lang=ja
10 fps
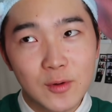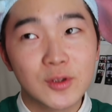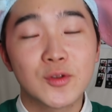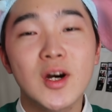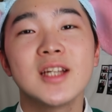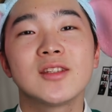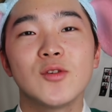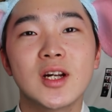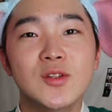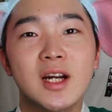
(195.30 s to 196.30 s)
度動画
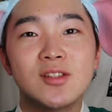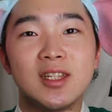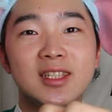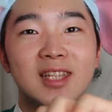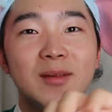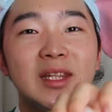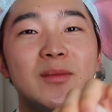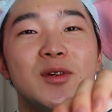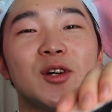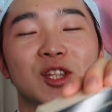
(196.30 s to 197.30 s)
紹介して、一旦見て
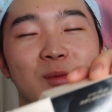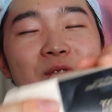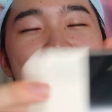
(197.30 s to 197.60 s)
みようと思っ